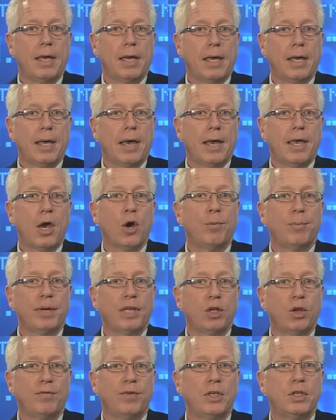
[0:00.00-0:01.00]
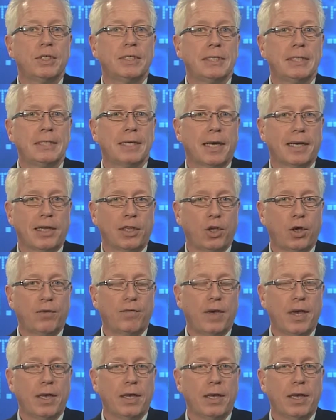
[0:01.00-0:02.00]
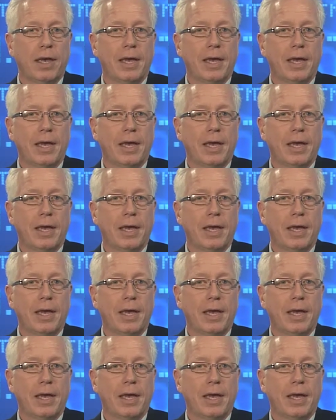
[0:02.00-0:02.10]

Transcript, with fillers: et ayant un prix de levée de 680